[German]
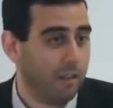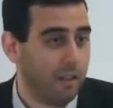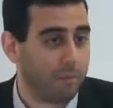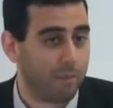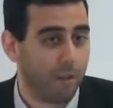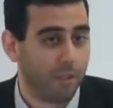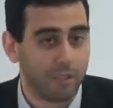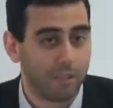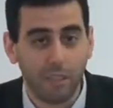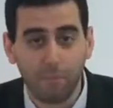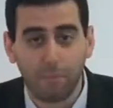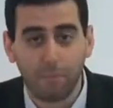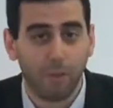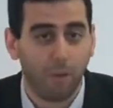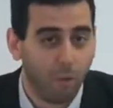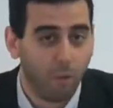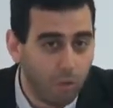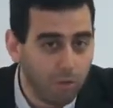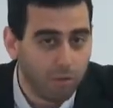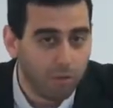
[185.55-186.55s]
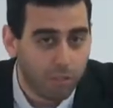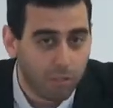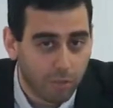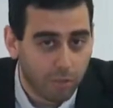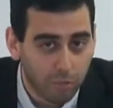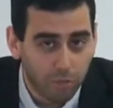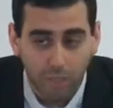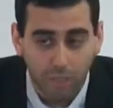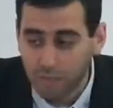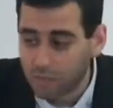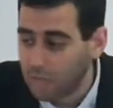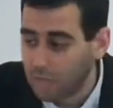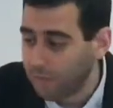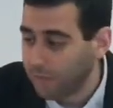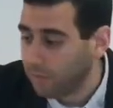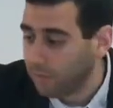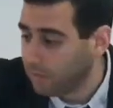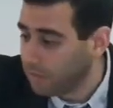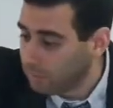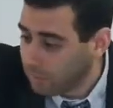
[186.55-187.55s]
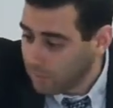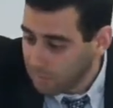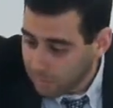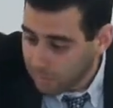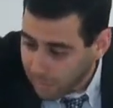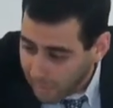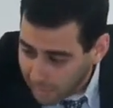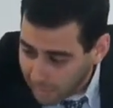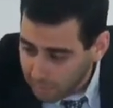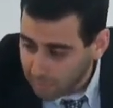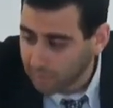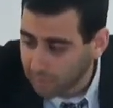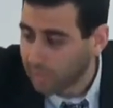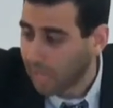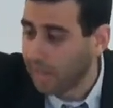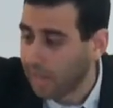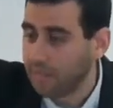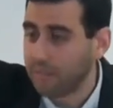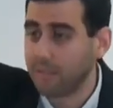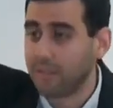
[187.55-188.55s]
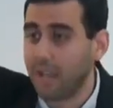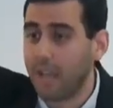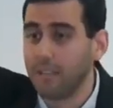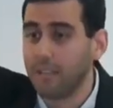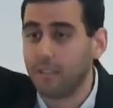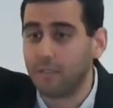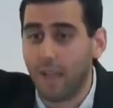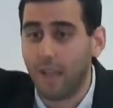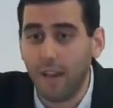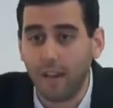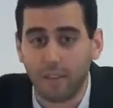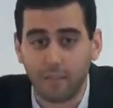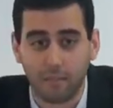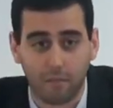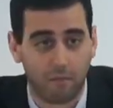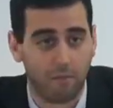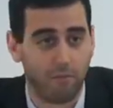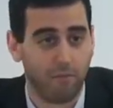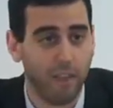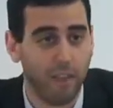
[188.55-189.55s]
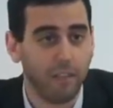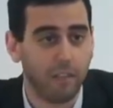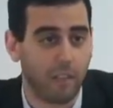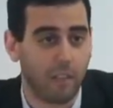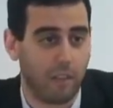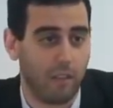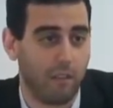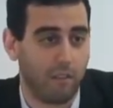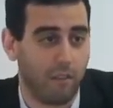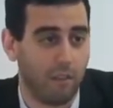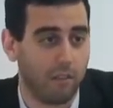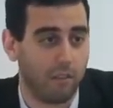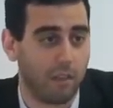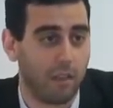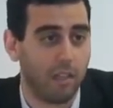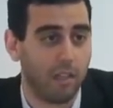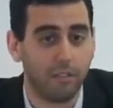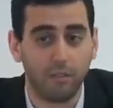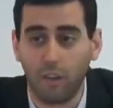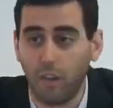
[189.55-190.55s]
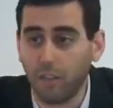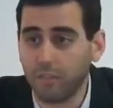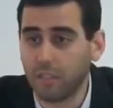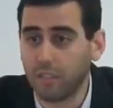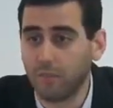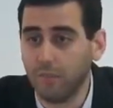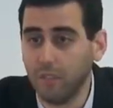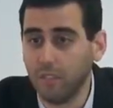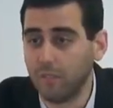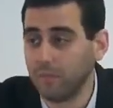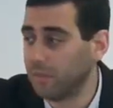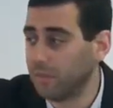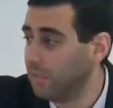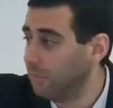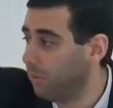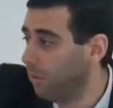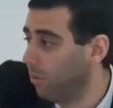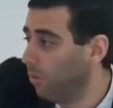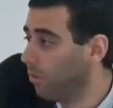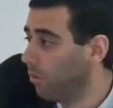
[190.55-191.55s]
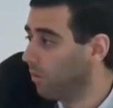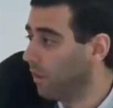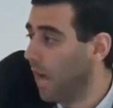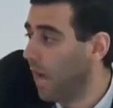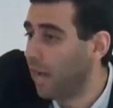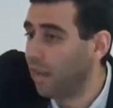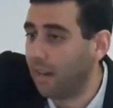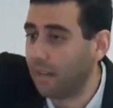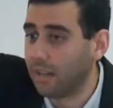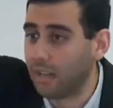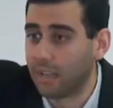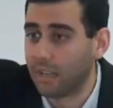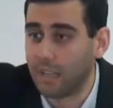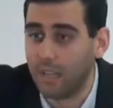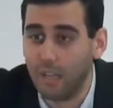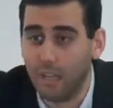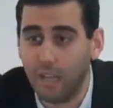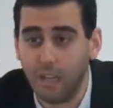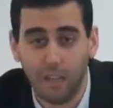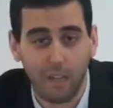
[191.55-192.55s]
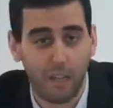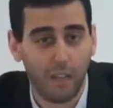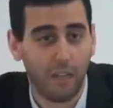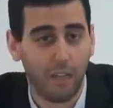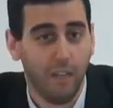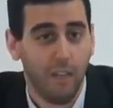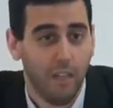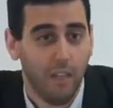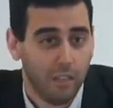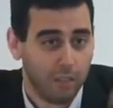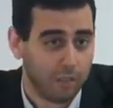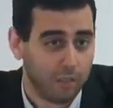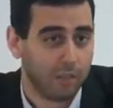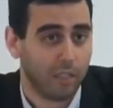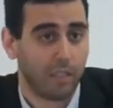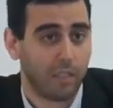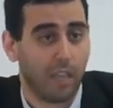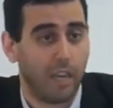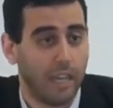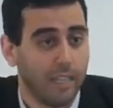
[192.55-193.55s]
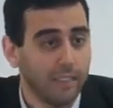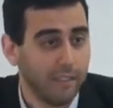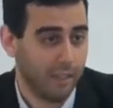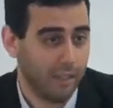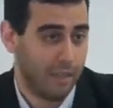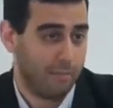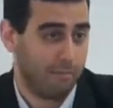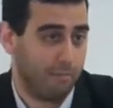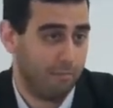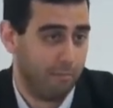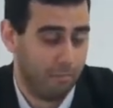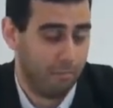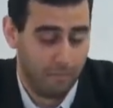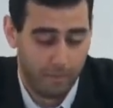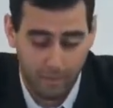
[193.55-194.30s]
Du brauchst keinen Biologen dazu, du kannst einfach nur die Bibel hernehmen und Genesis 1, 2 lesen. Fertig. Ja, dann hast du auch das Wissen, was die Biologen jahrelang äh, sozusagen erlernt haben.